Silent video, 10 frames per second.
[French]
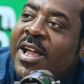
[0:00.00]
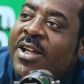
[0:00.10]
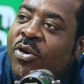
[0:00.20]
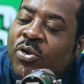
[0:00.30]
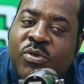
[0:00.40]

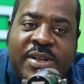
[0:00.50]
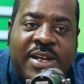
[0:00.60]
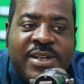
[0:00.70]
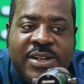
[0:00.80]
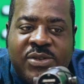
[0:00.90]
Donc tout ça,
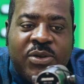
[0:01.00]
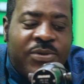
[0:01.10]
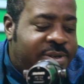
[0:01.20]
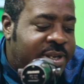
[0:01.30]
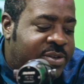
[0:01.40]
ce
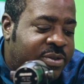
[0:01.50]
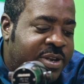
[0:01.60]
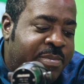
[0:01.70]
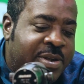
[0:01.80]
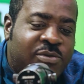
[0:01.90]
sont, des
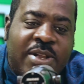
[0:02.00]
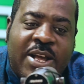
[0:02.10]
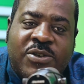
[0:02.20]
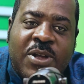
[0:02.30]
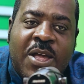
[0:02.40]

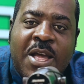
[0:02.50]
personnages.